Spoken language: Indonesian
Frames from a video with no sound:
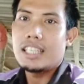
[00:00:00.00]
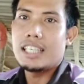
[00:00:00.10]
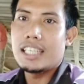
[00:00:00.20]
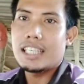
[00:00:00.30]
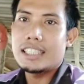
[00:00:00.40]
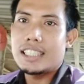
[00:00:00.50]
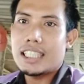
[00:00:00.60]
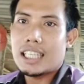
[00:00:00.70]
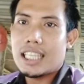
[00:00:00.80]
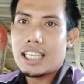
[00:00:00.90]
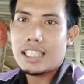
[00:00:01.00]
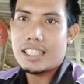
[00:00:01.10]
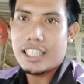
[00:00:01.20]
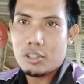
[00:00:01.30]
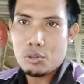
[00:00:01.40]
dengan catatan
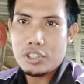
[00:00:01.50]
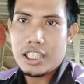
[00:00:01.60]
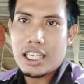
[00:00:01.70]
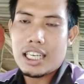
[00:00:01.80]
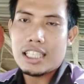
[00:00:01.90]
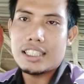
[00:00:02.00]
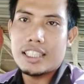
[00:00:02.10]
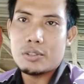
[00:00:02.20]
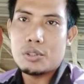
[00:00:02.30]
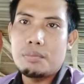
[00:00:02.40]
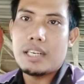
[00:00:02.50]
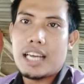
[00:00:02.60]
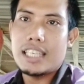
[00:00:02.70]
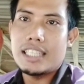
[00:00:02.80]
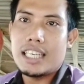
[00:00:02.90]
siklusnya, siklus
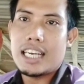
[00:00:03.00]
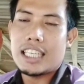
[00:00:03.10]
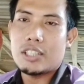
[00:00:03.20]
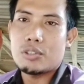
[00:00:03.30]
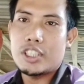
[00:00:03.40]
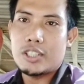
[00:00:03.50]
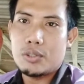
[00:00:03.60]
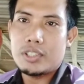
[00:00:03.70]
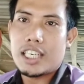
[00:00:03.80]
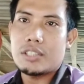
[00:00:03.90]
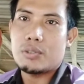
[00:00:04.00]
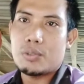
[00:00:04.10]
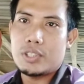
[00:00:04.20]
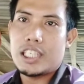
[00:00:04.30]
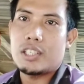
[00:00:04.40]
birahinya atau siklus
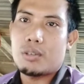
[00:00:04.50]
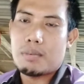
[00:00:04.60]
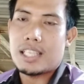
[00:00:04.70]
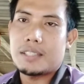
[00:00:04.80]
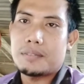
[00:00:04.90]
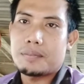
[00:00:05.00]
estrusnya normal.